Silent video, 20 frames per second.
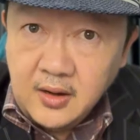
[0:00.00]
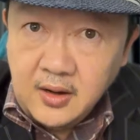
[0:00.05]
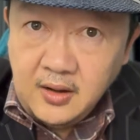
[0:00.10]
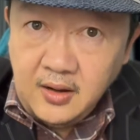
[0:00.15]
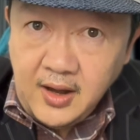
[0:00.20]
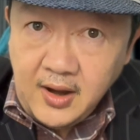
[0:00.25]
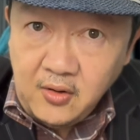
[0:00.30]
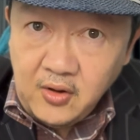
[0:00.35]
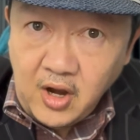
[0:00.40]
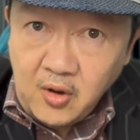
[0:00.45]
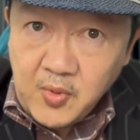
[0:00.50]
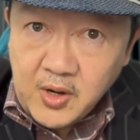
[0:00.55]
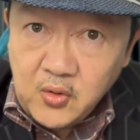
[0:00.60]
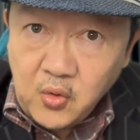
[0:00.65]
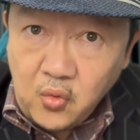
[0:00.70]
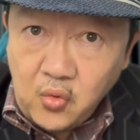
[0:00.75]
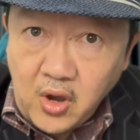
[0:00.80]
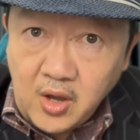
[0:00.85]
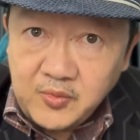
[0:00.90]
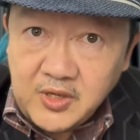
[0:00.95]
แล้วเรามาดู
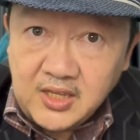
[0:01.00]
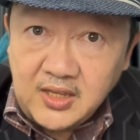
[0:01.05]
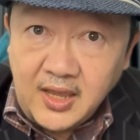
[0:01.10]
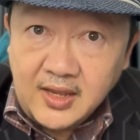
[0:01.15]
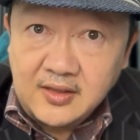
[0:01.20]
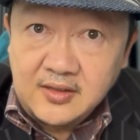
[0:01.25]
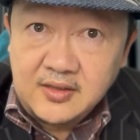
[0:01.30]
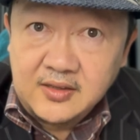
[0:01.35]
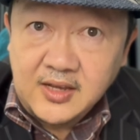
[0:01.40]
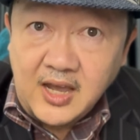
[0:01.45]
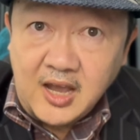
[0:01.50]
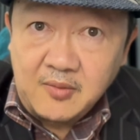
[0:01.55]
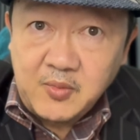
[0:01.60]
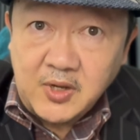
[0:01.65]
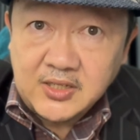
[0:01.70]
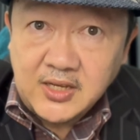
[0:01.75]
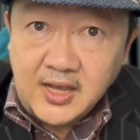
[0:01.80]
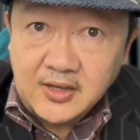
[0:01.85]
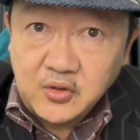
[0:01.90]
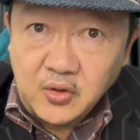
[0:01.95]
ความคิดเห็นจากป
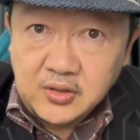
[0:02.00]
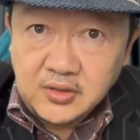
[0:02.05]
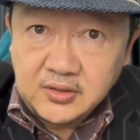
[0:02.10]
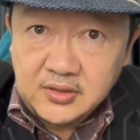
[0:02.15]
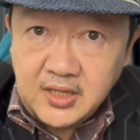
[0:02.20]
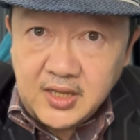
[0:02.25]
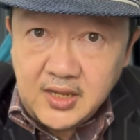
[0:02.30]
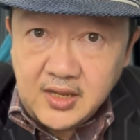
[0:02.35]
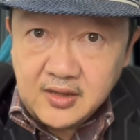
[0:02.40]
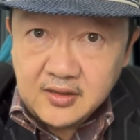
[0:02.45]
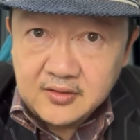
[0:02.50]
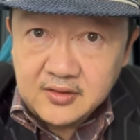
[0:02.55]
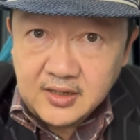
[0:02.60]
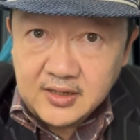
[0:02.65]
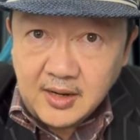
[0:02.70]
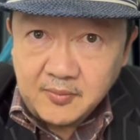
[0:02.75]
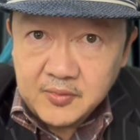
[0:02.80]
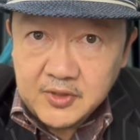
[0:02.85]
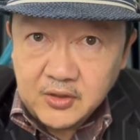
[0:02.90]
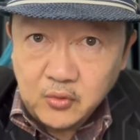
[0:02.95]
ระชาชนที่ส
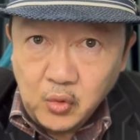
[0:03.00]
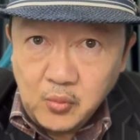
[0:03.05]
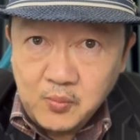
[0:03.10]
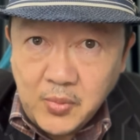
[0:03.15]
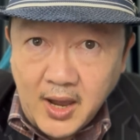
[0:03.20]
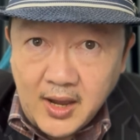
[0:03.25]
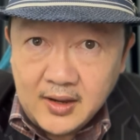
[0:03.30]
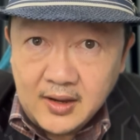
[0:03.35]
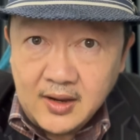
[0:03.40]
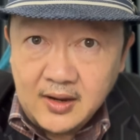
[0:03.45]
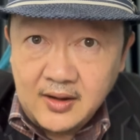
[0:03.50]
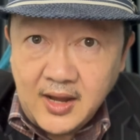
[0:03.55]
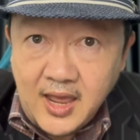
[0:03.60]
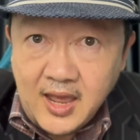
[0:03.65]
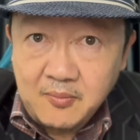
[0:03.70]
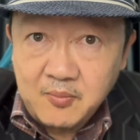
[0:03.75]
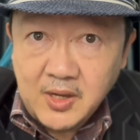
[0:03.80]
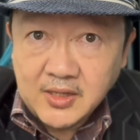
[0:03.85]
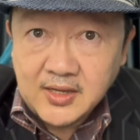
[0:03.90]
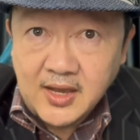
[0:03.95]
นับสนุนพรรคและ
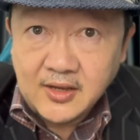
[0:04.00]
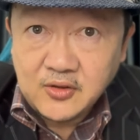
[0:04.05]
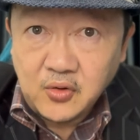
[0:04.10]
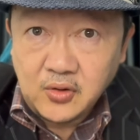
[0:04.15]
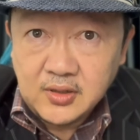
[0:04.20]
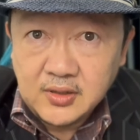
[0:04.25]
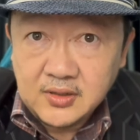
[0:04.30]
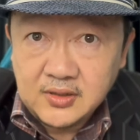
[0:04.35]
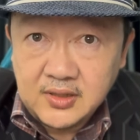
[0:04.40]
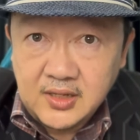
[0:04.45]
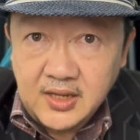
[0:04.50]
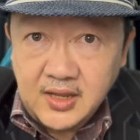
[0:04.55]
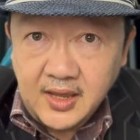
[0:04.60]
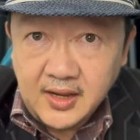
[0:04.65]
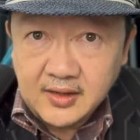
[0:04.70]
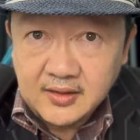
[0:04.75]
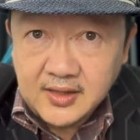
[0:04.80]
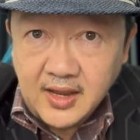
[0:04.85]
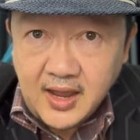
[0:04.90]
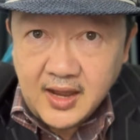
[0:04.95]
ประชาชนที่เห็
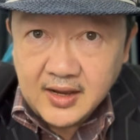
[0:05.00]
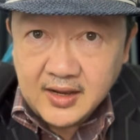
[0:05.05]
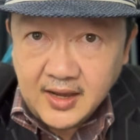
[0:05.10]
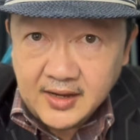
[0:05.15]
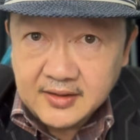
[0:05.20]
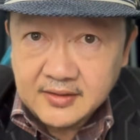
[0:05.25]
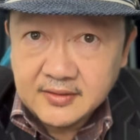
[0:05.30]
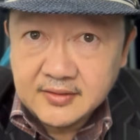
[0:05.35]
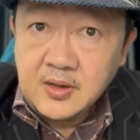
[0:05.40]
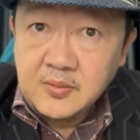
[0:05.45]
นต่างกัน